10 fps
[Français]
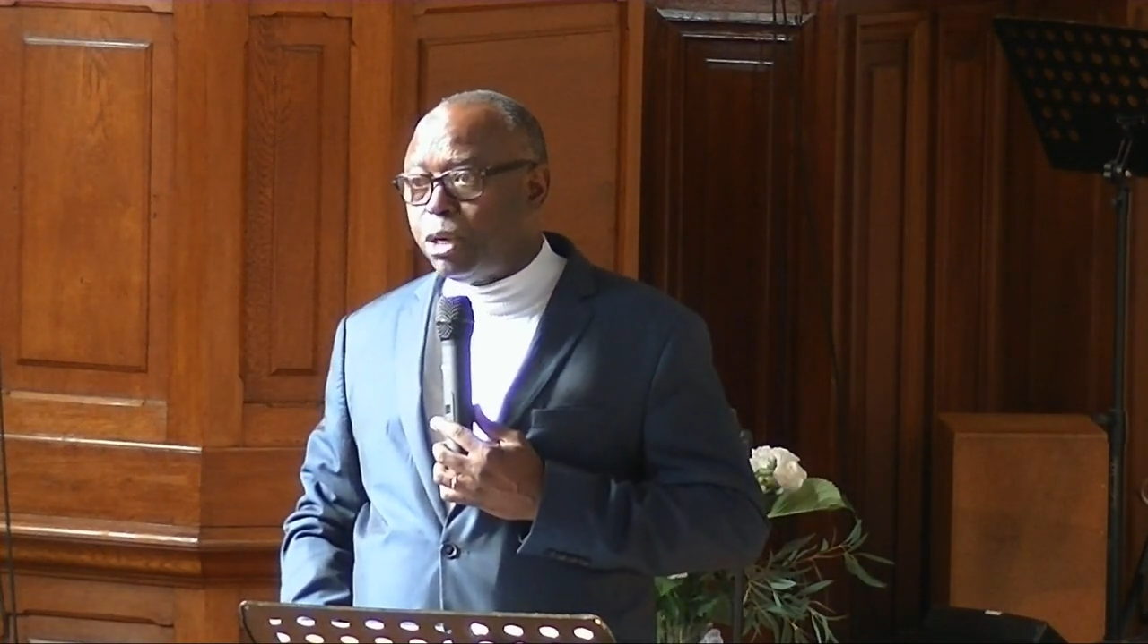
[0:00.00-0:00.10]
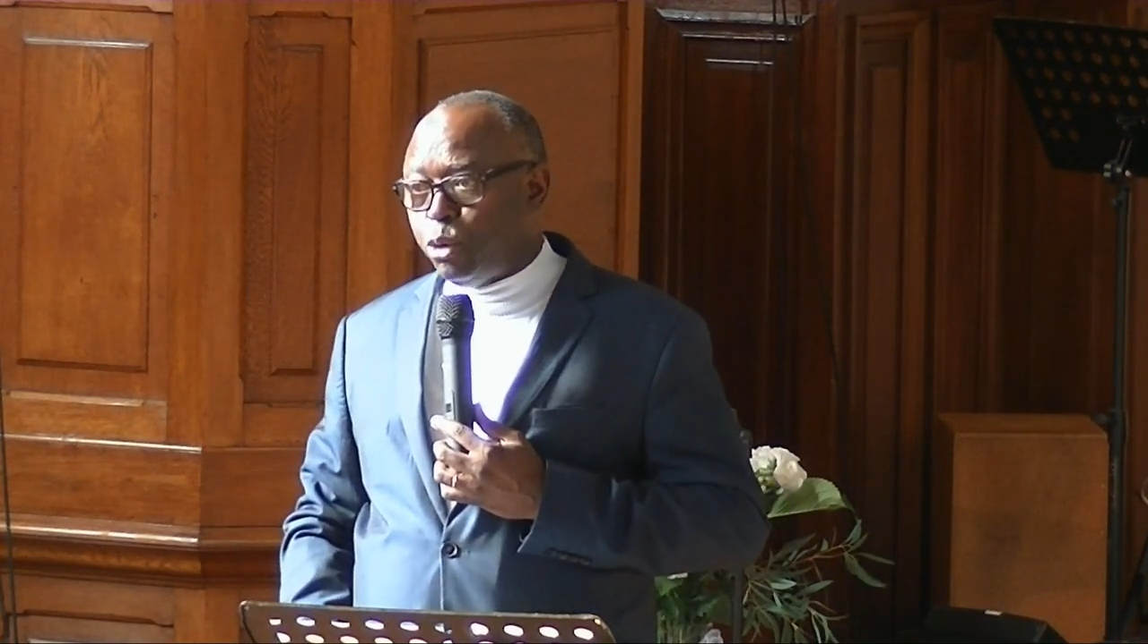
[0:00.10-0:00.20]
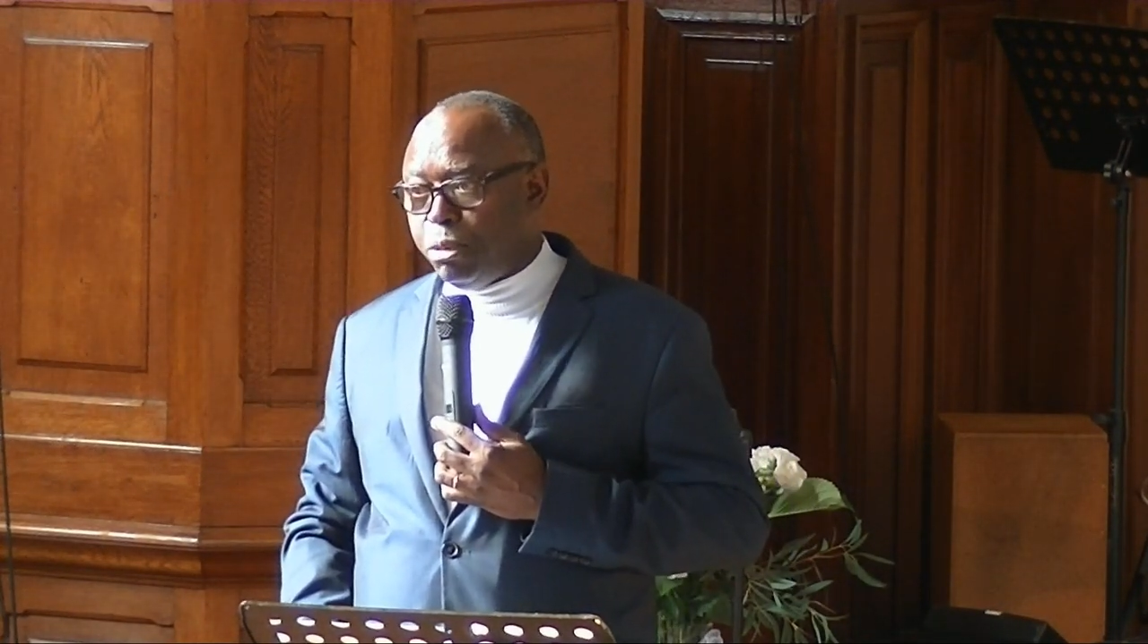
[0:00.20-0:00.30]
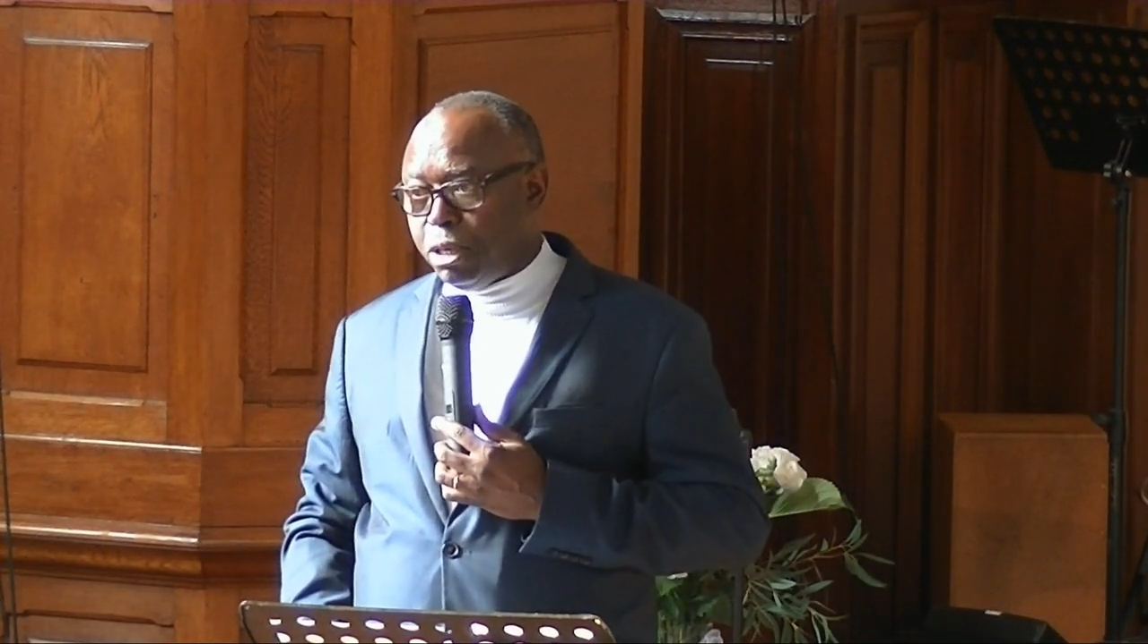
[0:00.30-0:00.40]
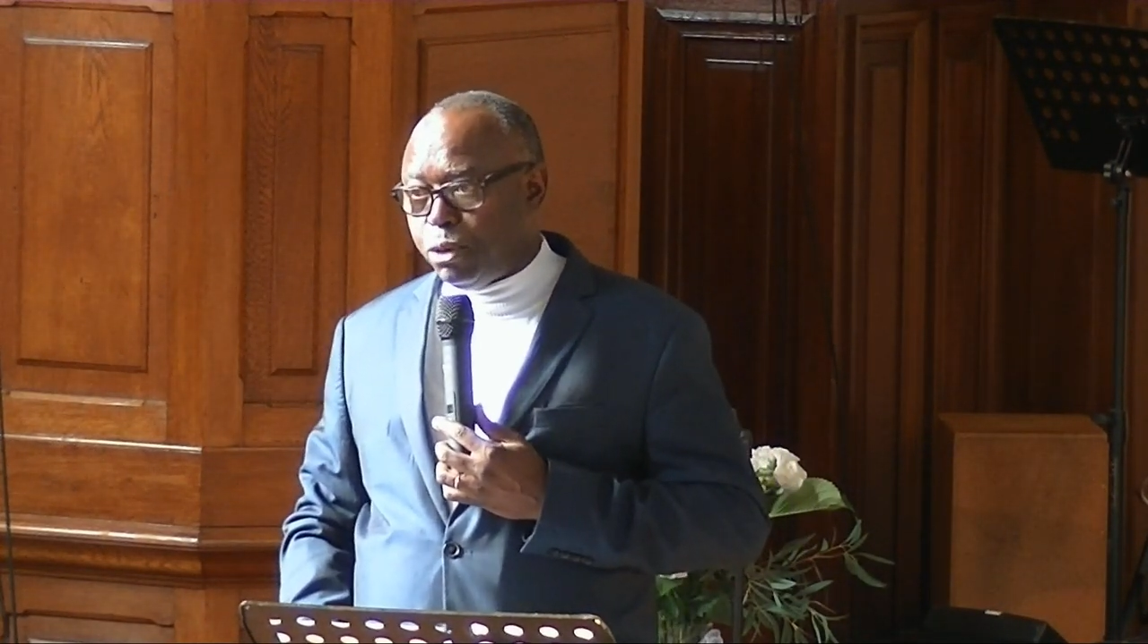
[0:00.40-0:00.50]

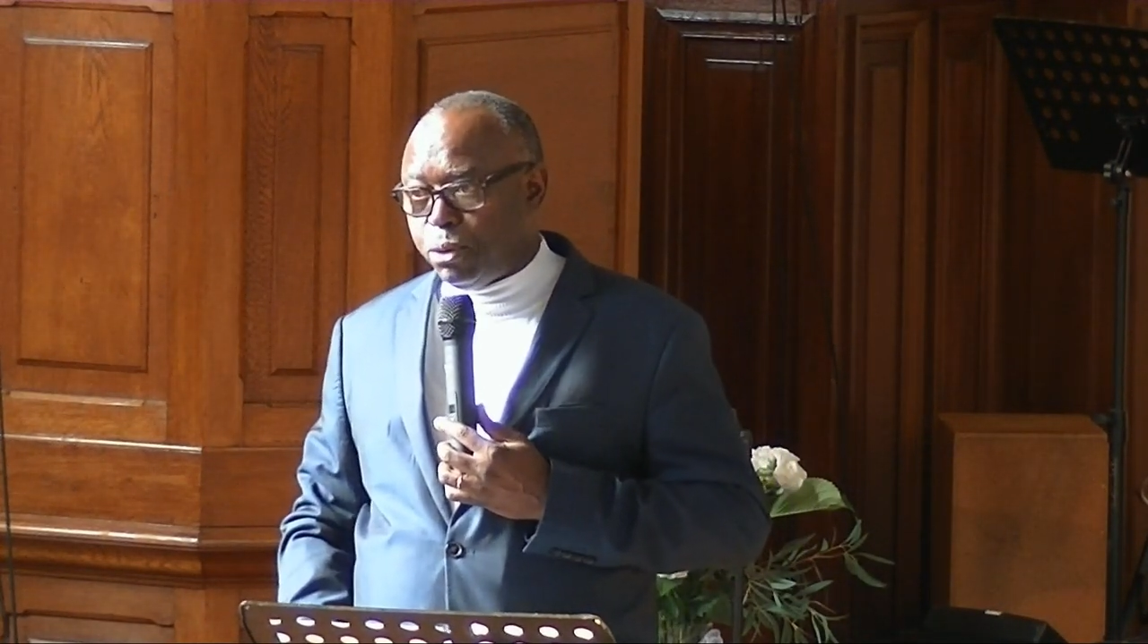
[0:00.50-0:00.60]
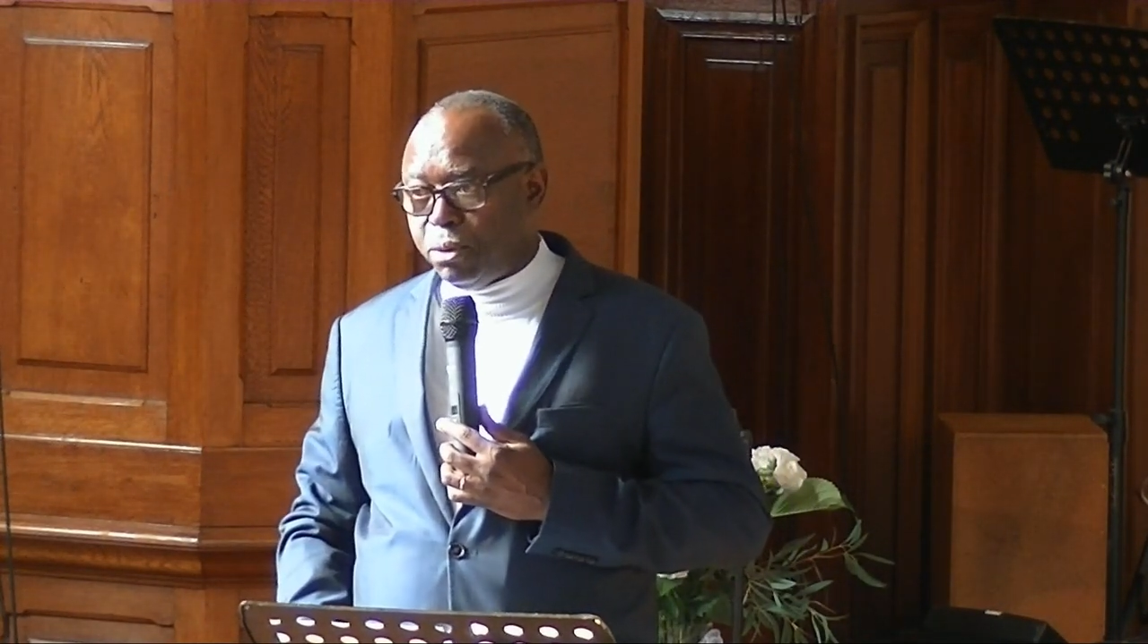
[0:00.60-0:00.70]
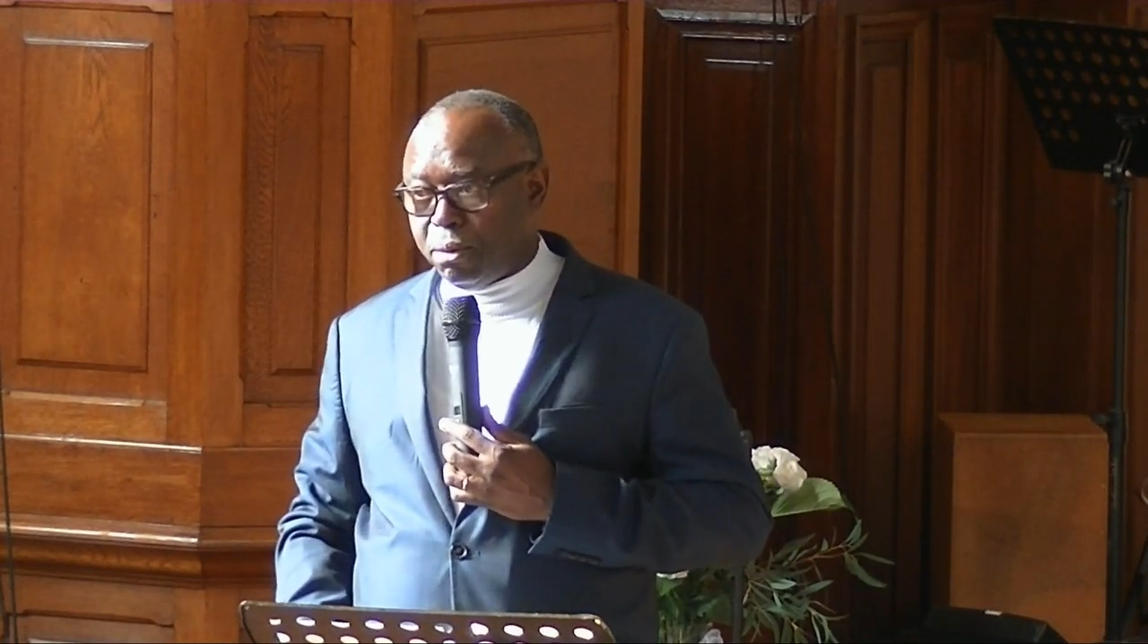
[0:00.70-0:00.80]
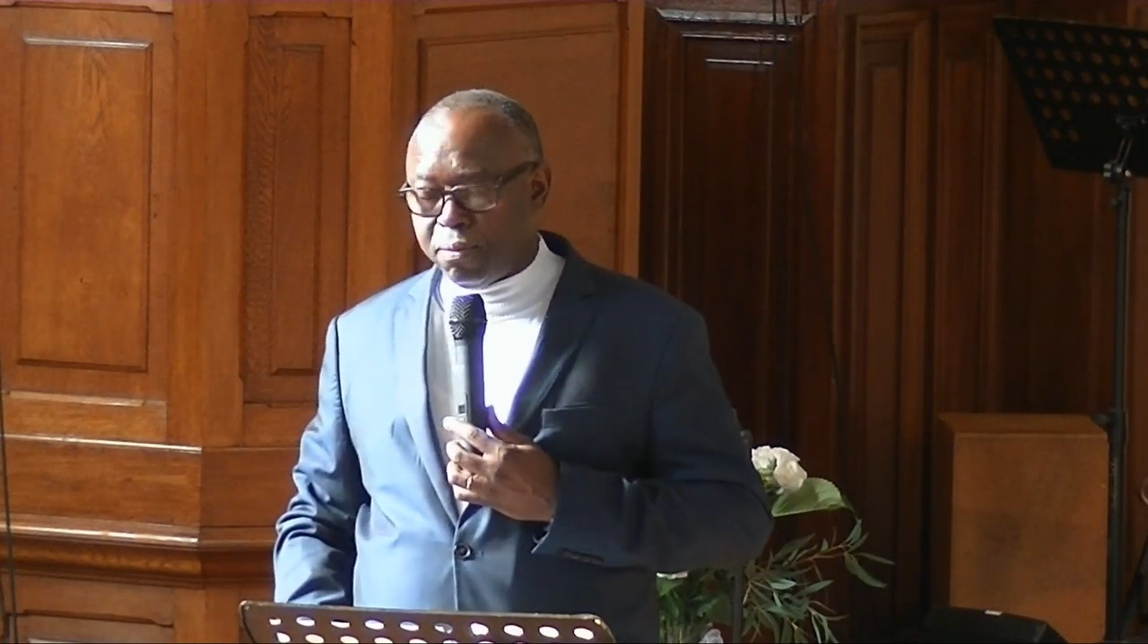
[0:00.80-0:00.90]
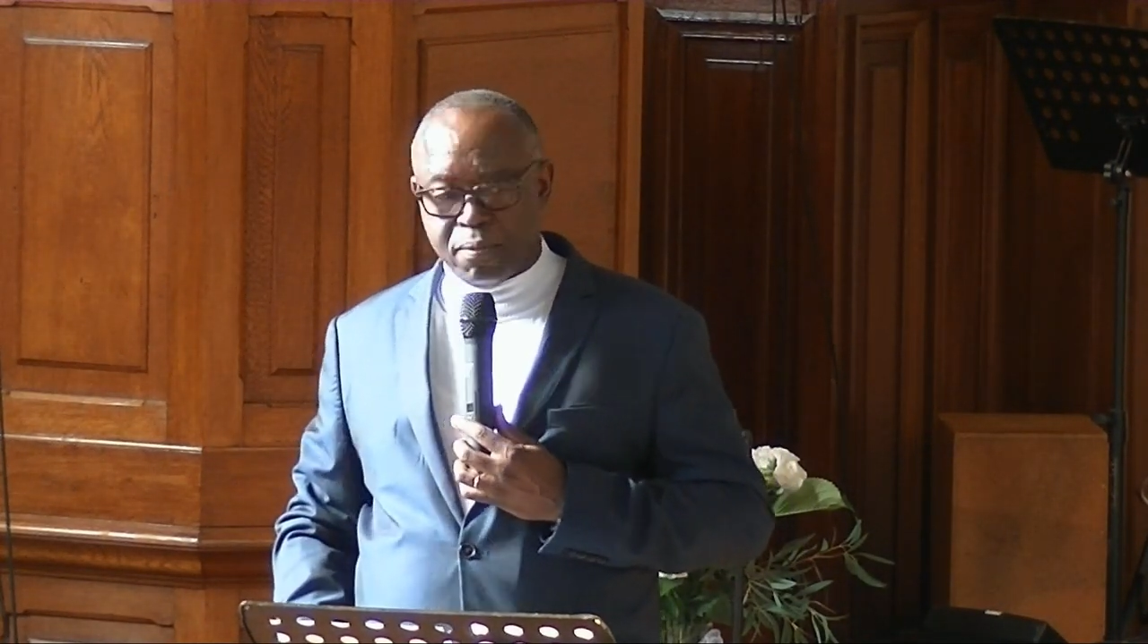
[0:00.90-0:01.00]

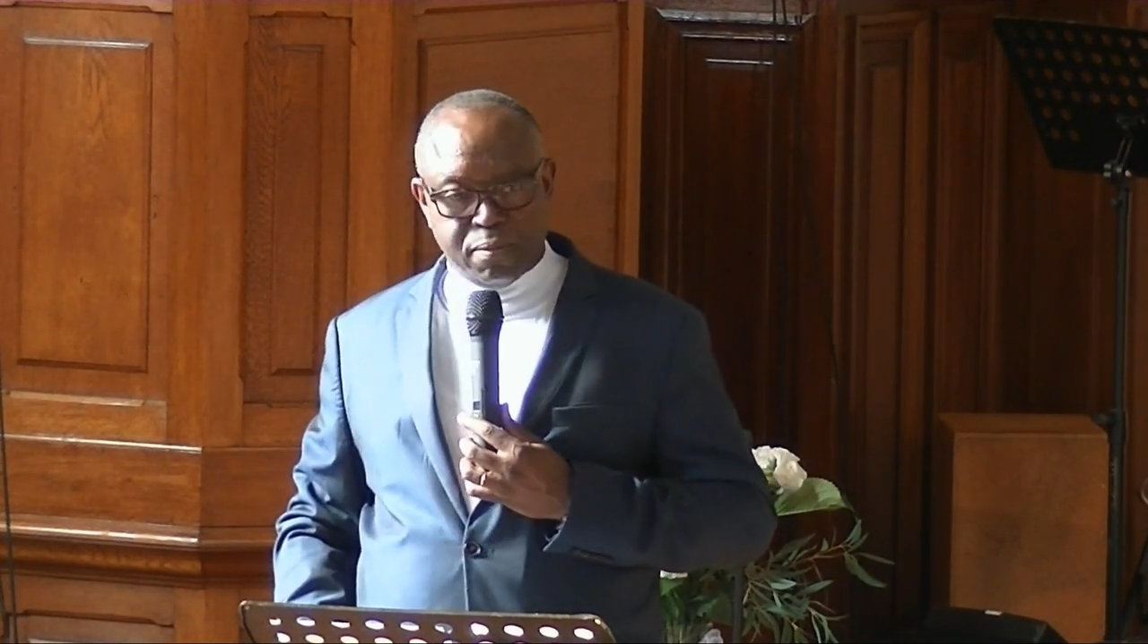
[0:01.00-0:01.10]
2002,